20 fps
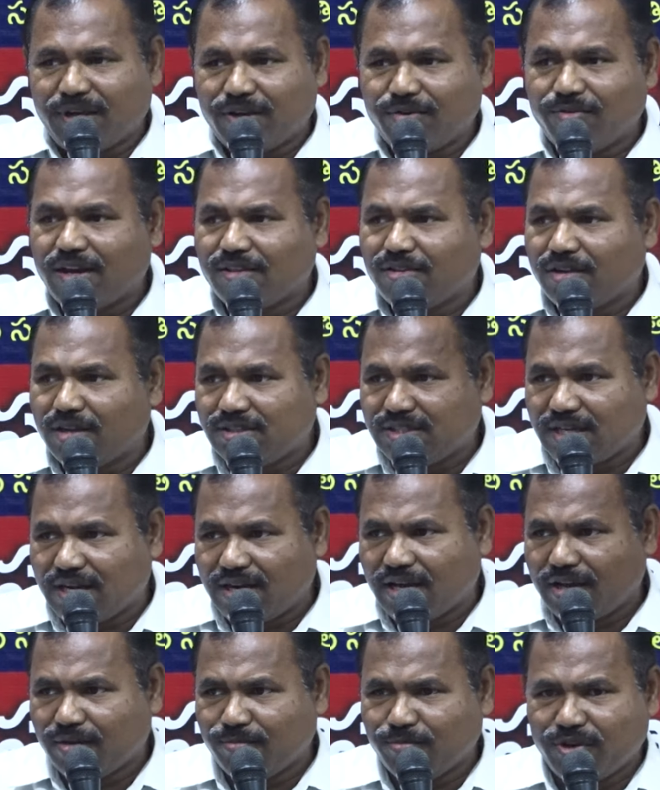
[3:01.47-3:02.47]
మనవాదుల
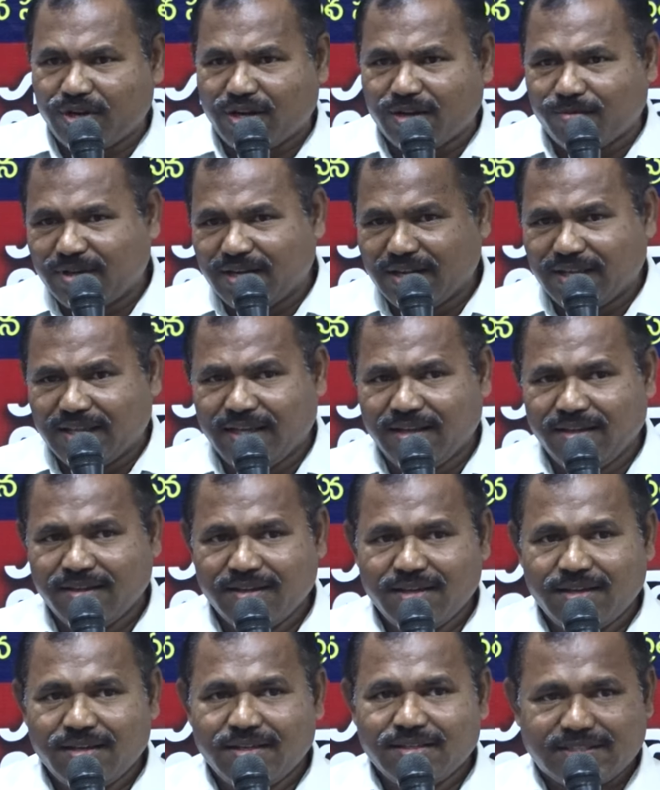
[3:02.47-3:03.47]
జెండాలు మోయడం అనేది
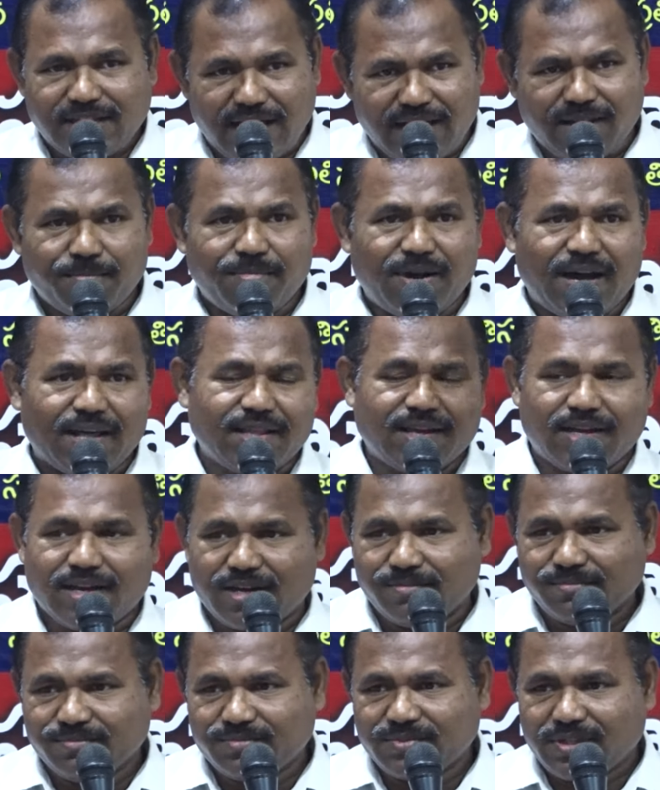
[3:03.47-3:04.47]
చాలా
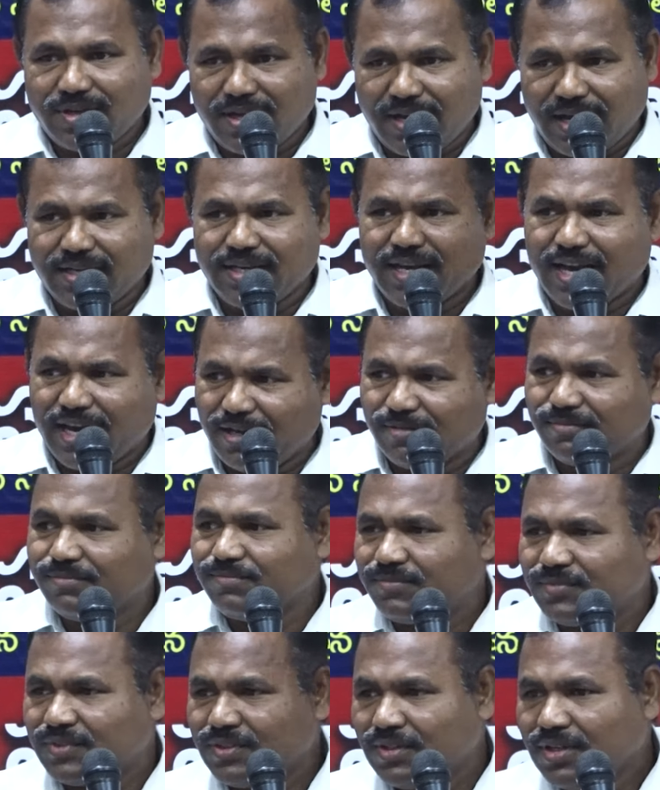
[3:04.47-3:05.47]
బాధకరం అన్యాయం
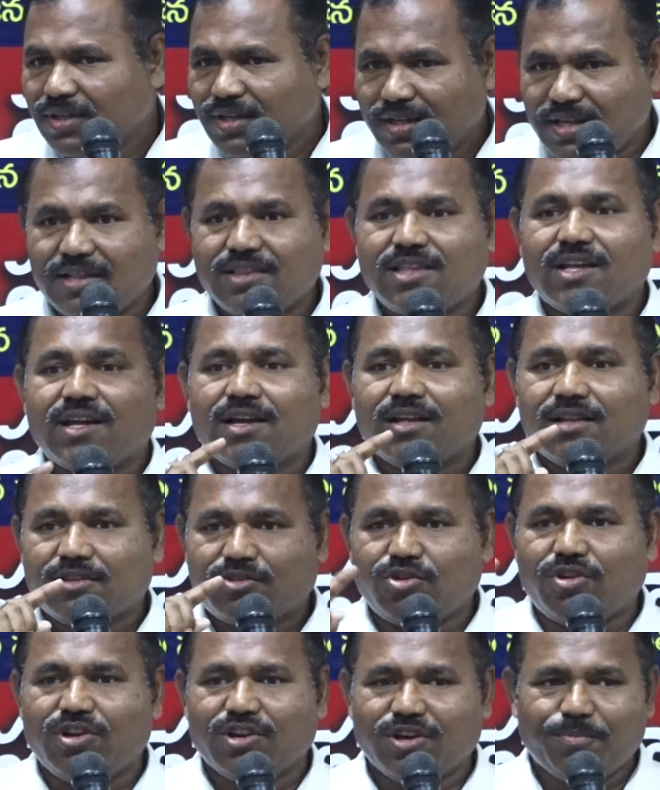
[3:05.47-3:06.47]
ఇదంతా
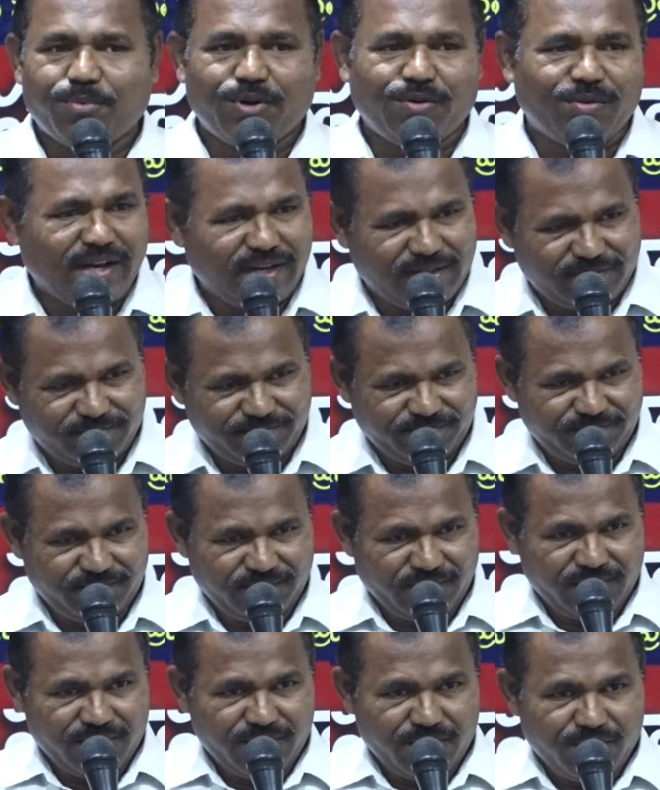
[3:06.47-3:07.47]
తొలగిపోవాలి
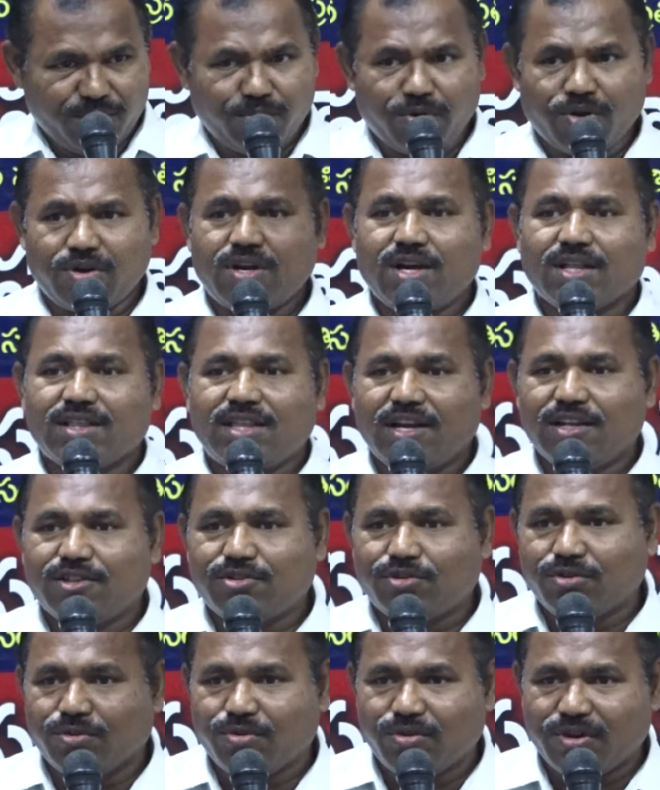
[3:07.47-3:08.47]
ఒక్క
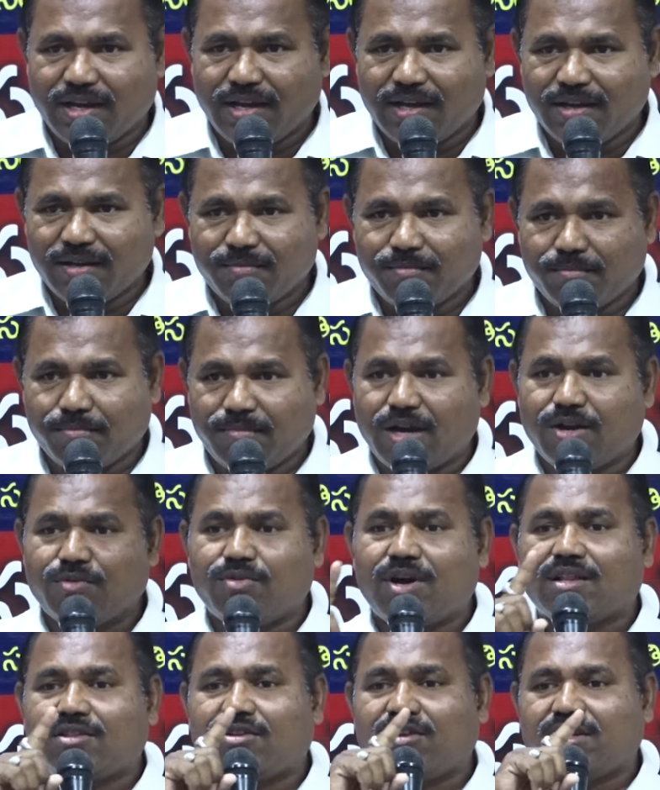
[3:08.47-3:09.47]
దళితుడు కూడా
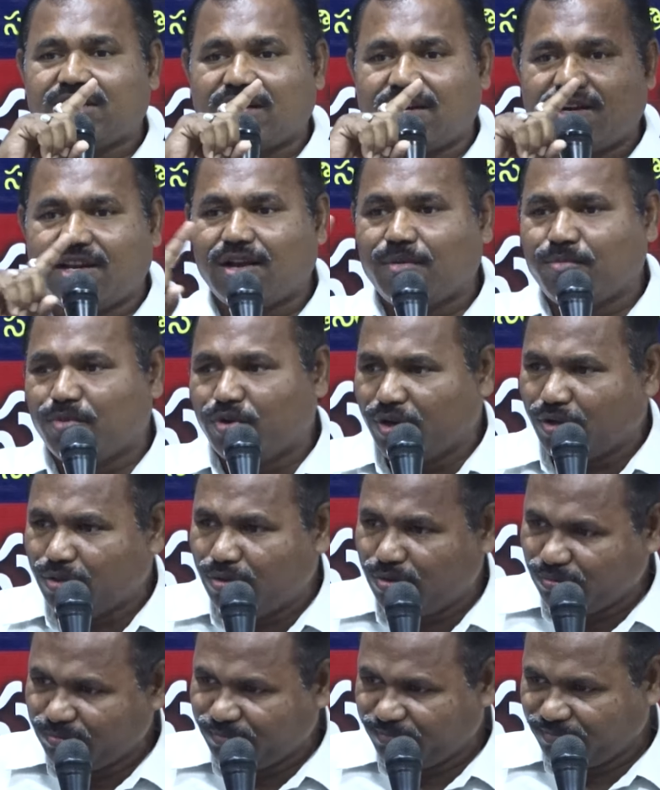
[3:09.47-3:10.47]
మనవాదుల జెండాలు మోయొద్దు